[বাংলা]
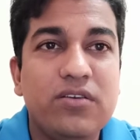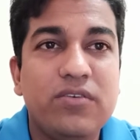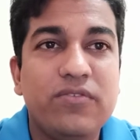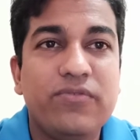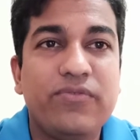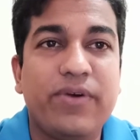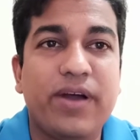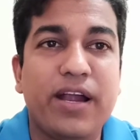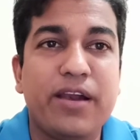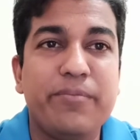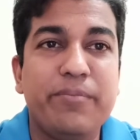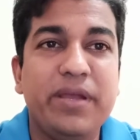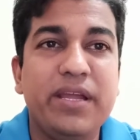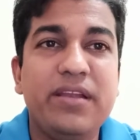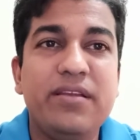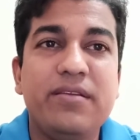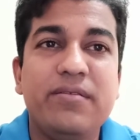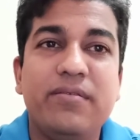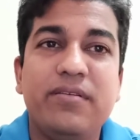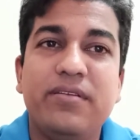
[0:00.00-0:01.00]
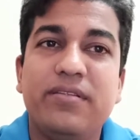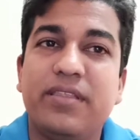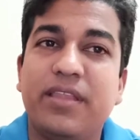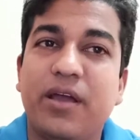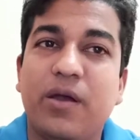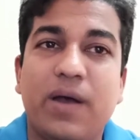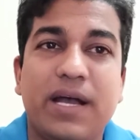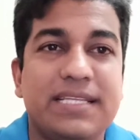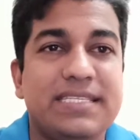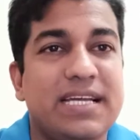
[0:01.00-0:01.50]
ফার্মিট
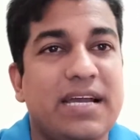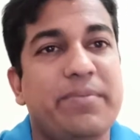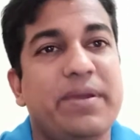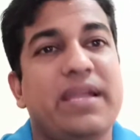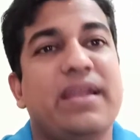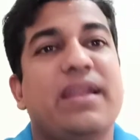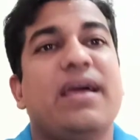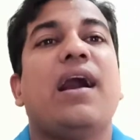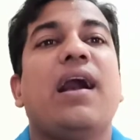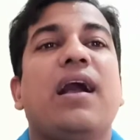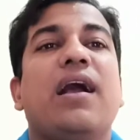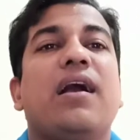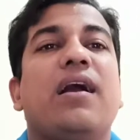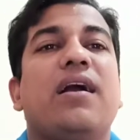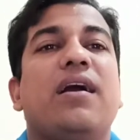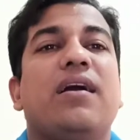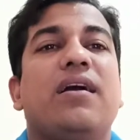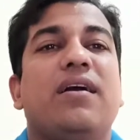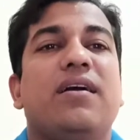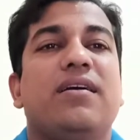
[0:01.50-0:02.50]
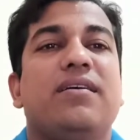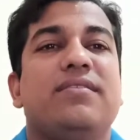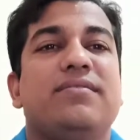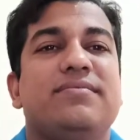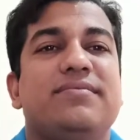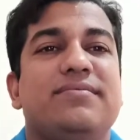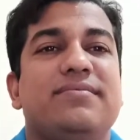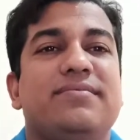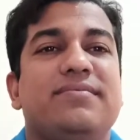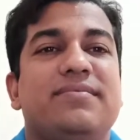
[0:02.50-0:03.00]
দেওয়া যাবে না
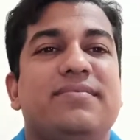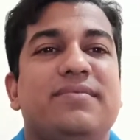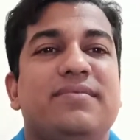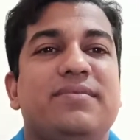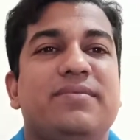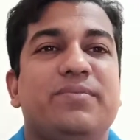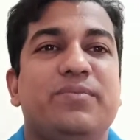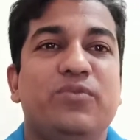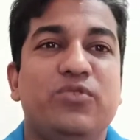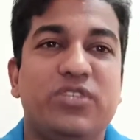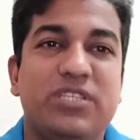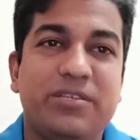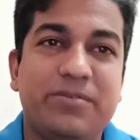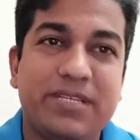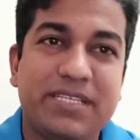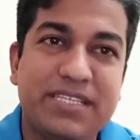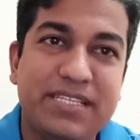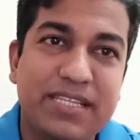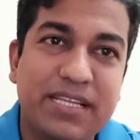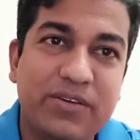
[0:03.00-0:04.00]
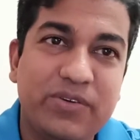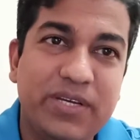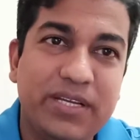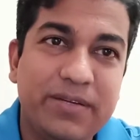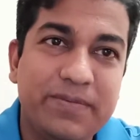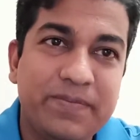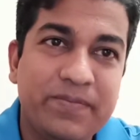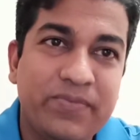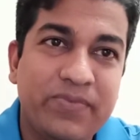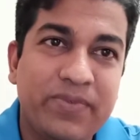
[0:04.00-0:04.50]
বুঝতে পারছেন তাহলে
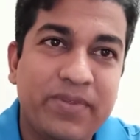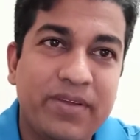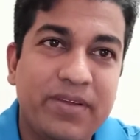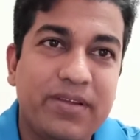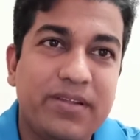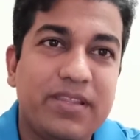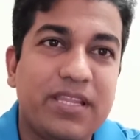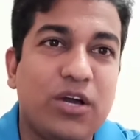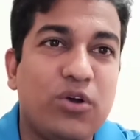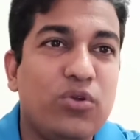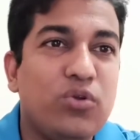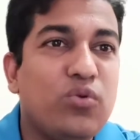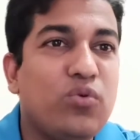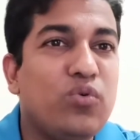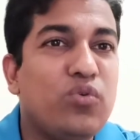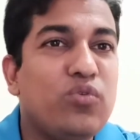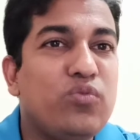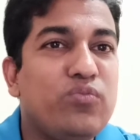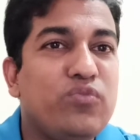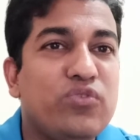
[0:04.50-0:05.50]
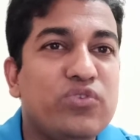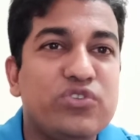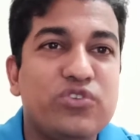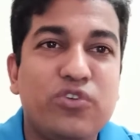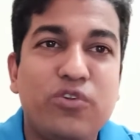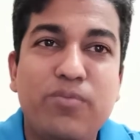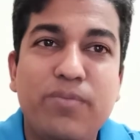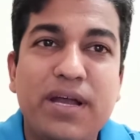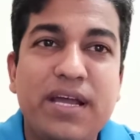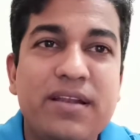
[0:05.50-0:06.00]
তাহলে কোনো
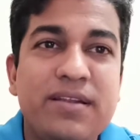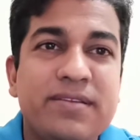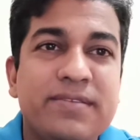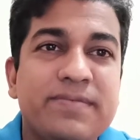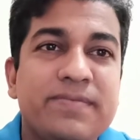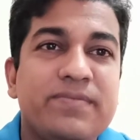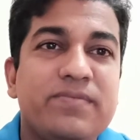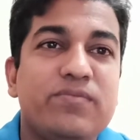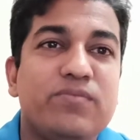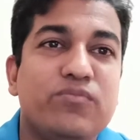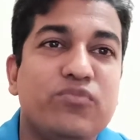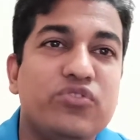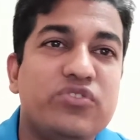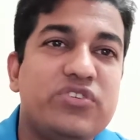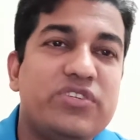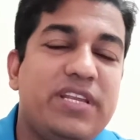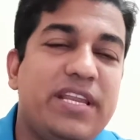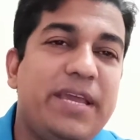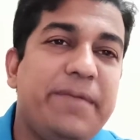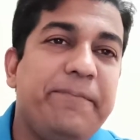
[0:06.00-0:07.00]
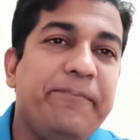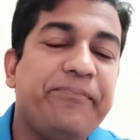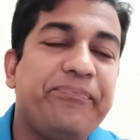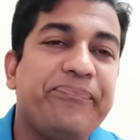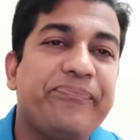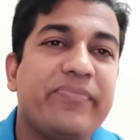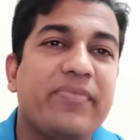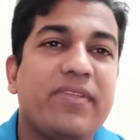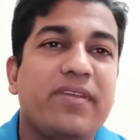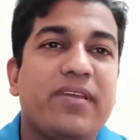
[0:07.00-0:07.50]
মুসলমান মুসলিম
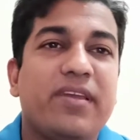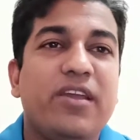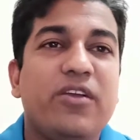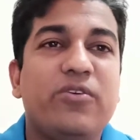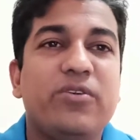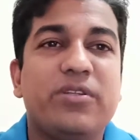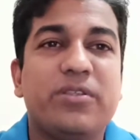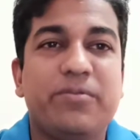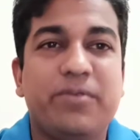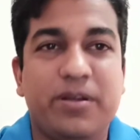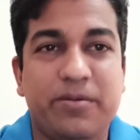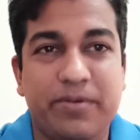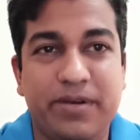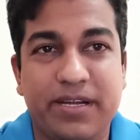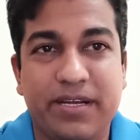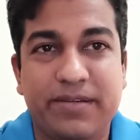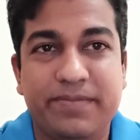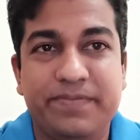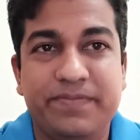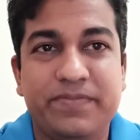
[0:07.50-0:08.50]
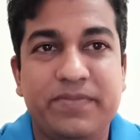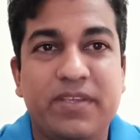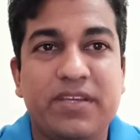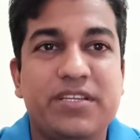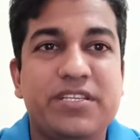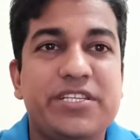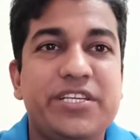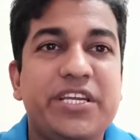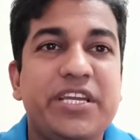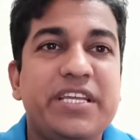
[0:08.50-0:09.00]
কি করতে পারবে না
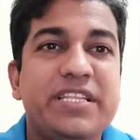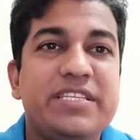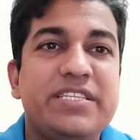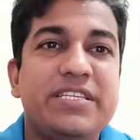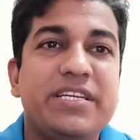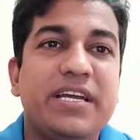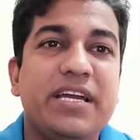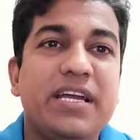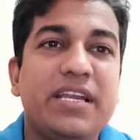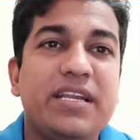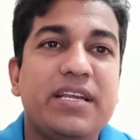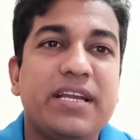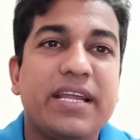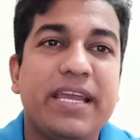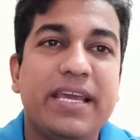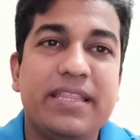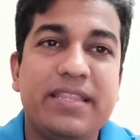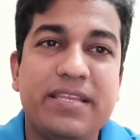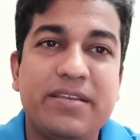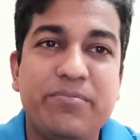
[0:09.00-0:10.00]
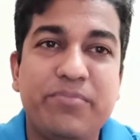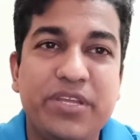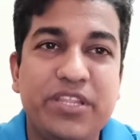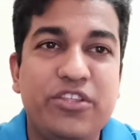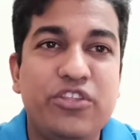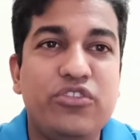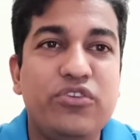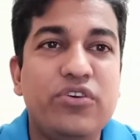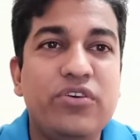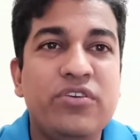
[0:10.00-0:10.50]
চিকিৎসা ক্ষেত্রে
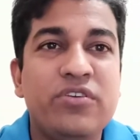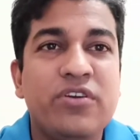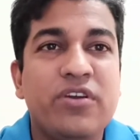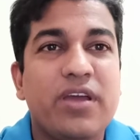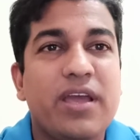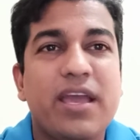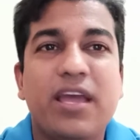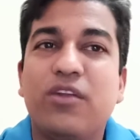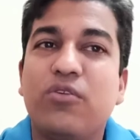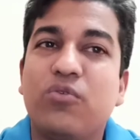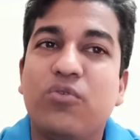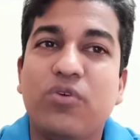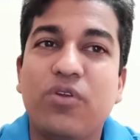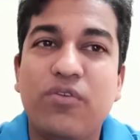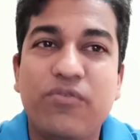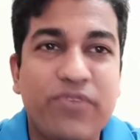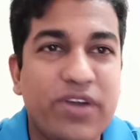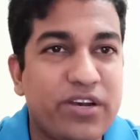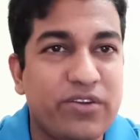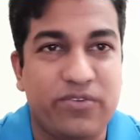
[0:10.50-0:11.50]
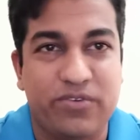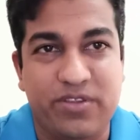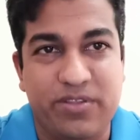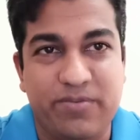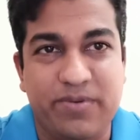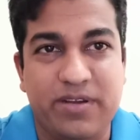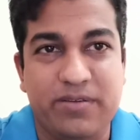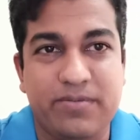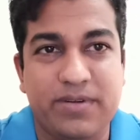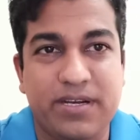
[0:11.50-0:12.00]
ব্যতীত অ্যালকোহল ফান করতে
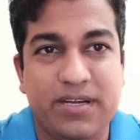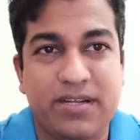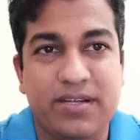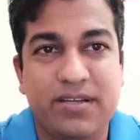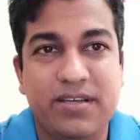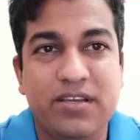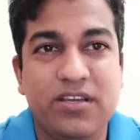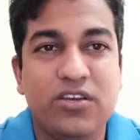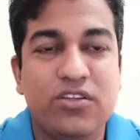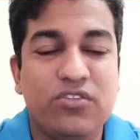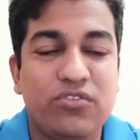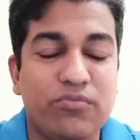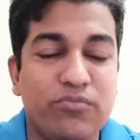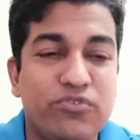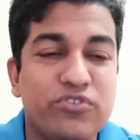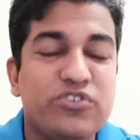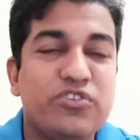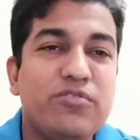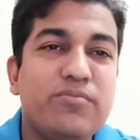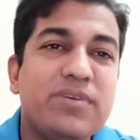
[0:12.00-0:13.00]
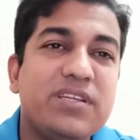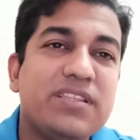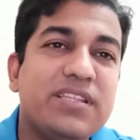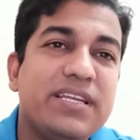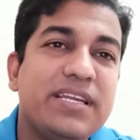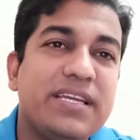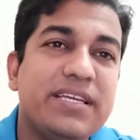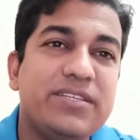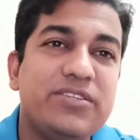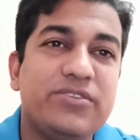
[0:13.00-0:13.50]
পারবে না তো
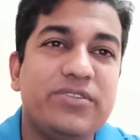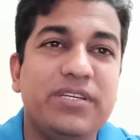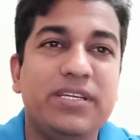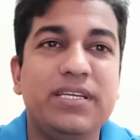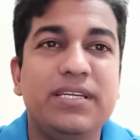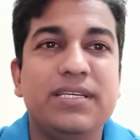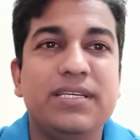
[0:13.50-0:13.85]
মুসলমানদেরকে যদি